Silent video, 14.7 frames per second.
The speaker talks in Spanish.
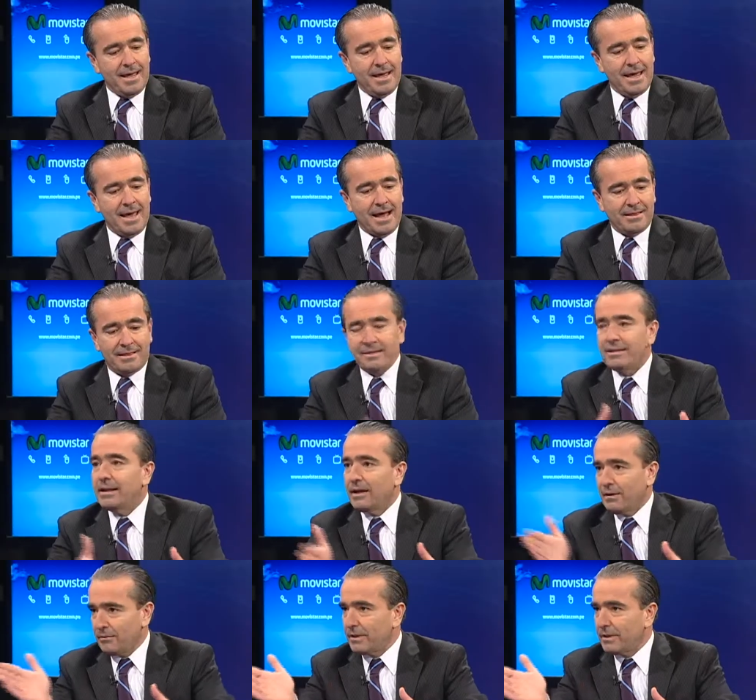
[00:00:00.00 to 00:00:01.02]
eh, antes
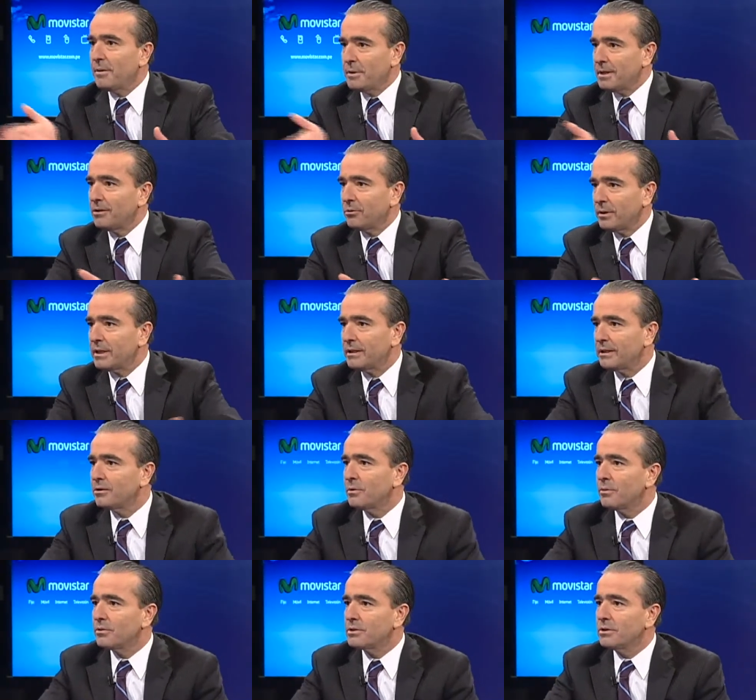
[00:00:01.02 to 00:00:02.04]
eran efectivamente el noventa y
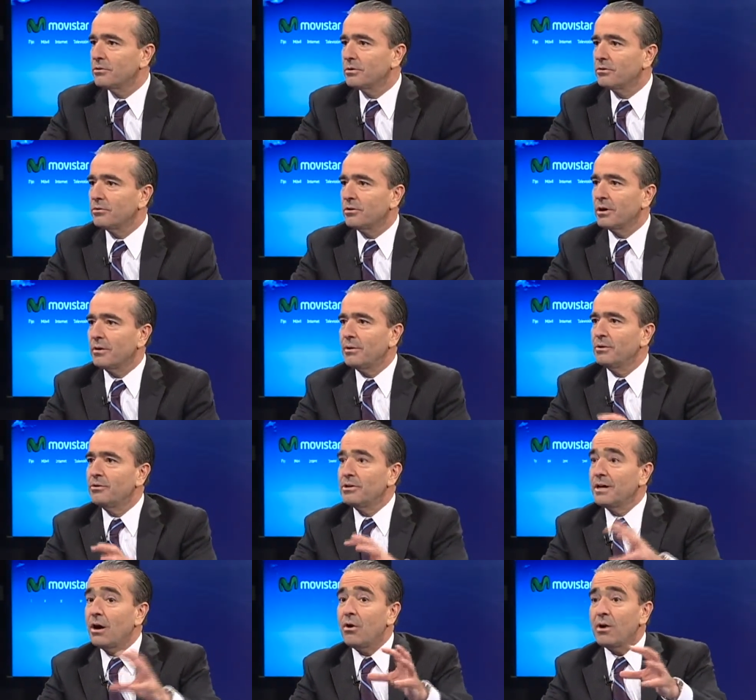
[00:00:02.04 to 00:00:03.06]
tantos por ciento de nuestro revenue,
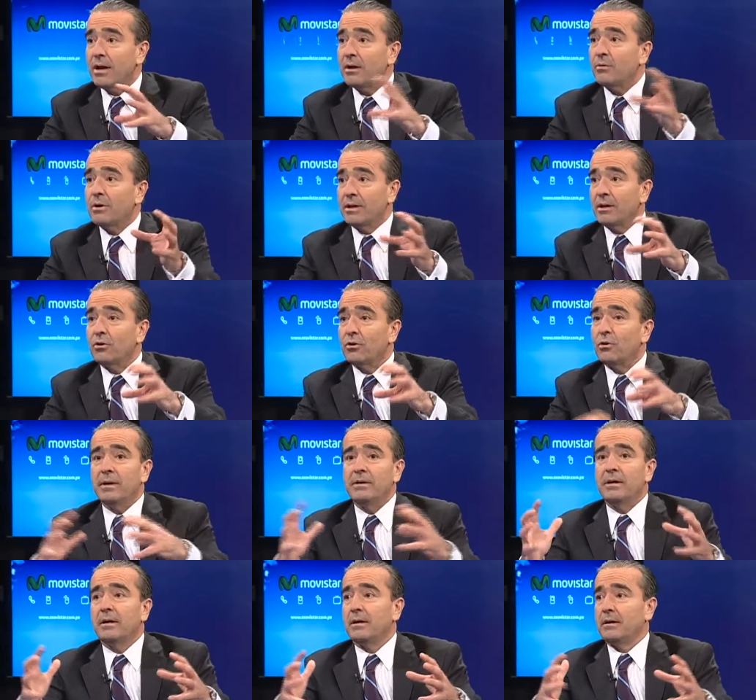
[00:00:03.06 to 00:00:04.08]
y ahora cualquier
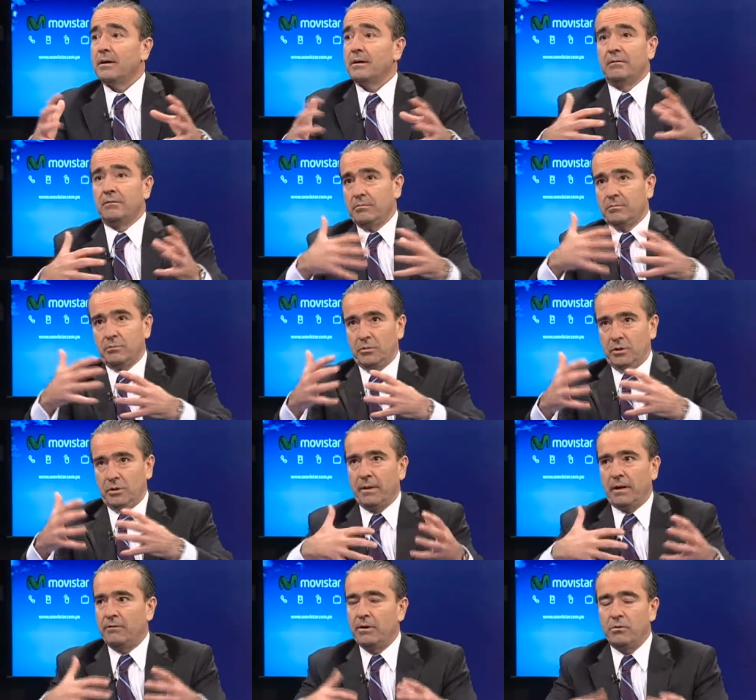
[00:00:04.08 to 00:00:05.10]
compañía eh, del
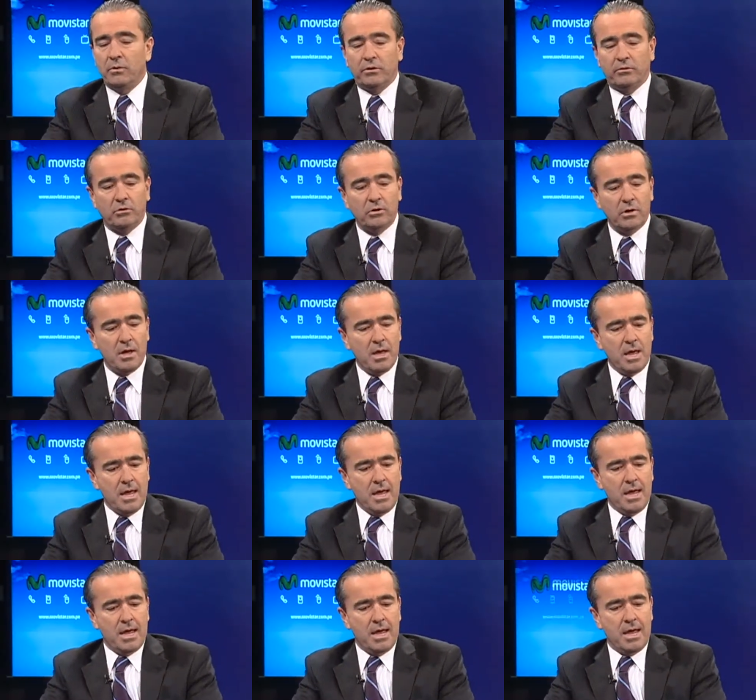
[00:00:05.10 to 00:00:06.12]
perfil nuestro,
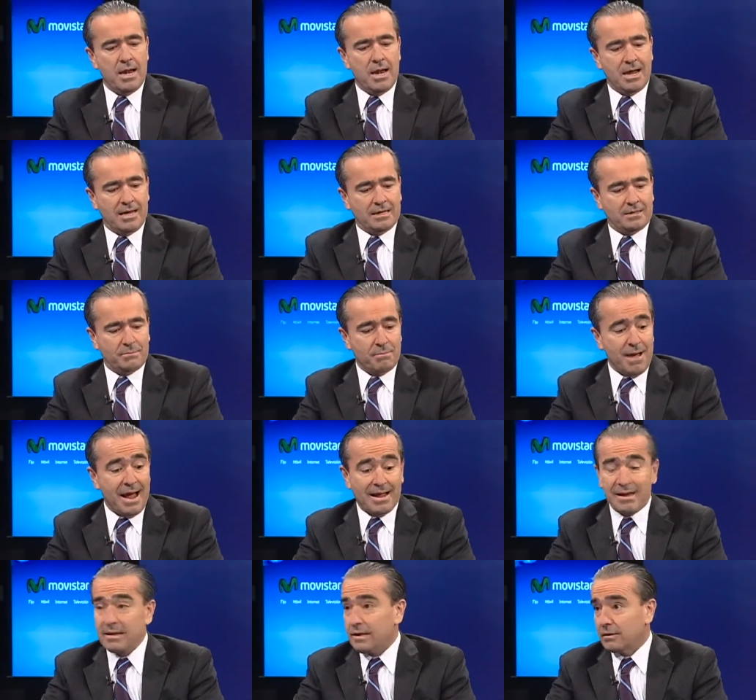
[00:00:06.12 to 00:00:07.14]
eh, las
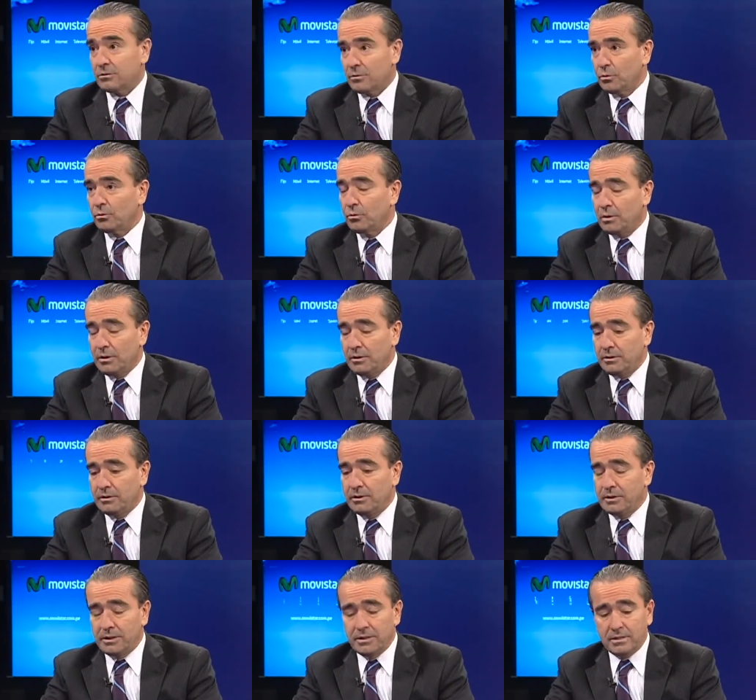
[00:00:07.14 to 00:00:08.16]
máquinas, como tú le
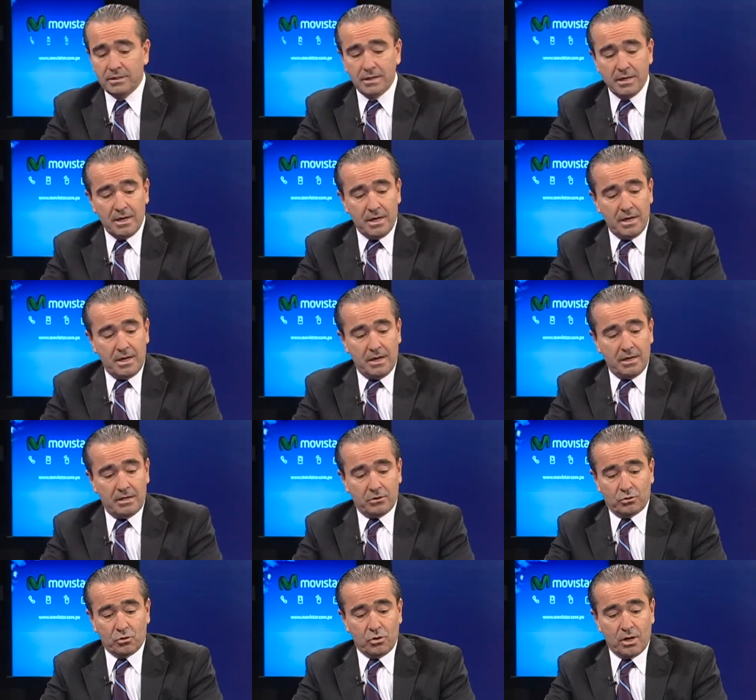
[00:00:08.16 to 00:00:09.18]
dices,
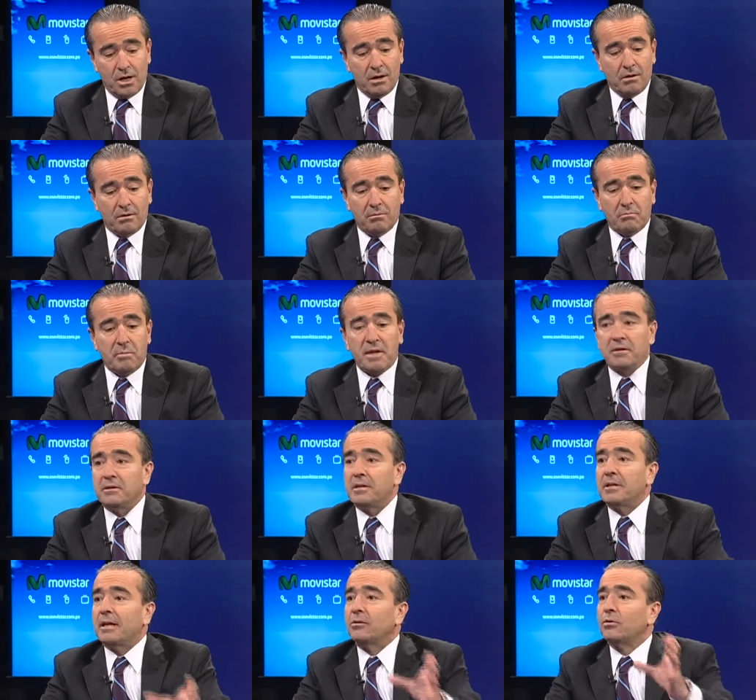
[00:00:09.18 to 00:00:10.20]
son el
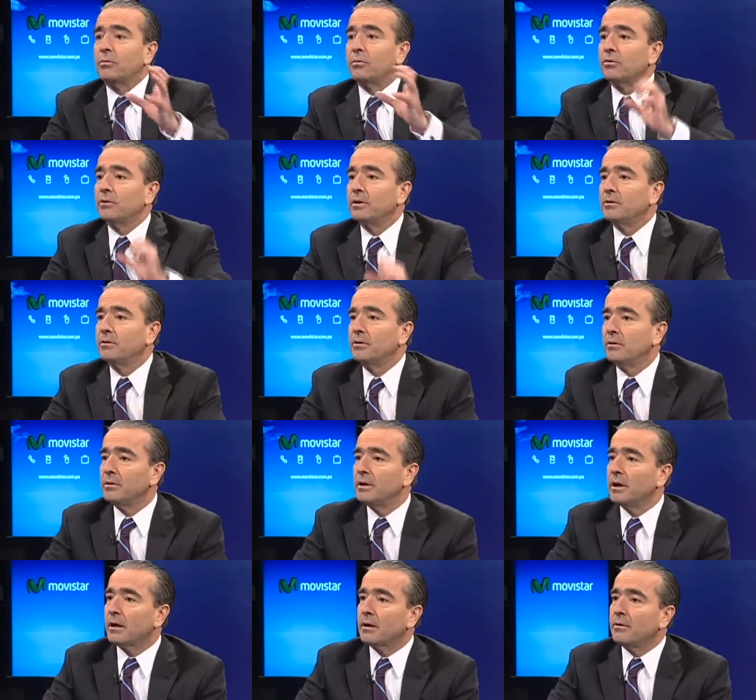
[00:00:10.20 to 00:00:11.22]
veintitantos por ciento
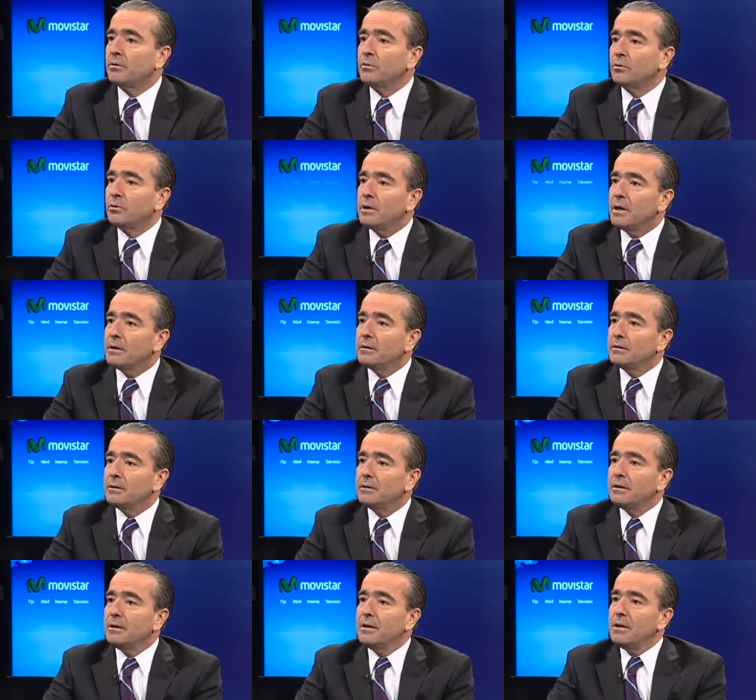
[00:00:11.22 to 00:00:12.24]
del, revenue mundial.
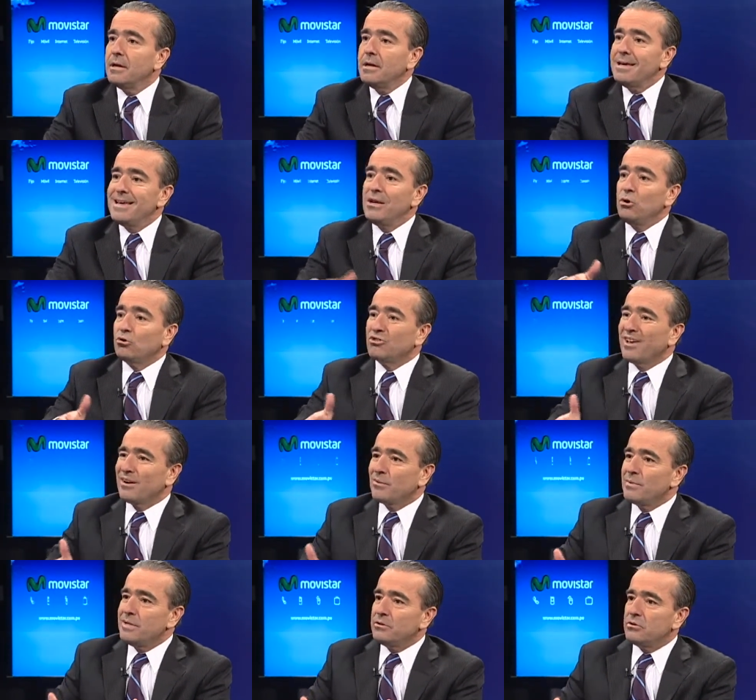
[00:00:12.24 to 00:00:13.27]
Y los
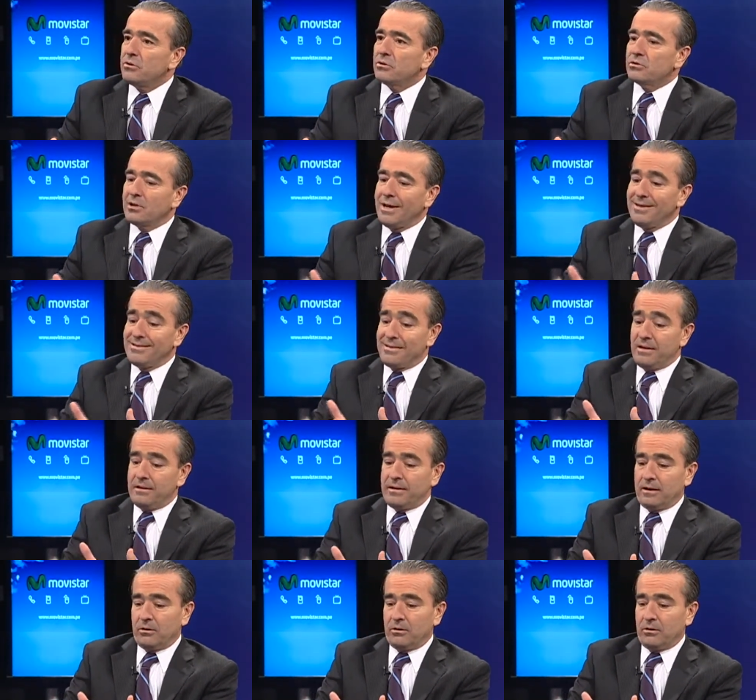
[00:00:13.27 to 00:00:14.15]
servicios entre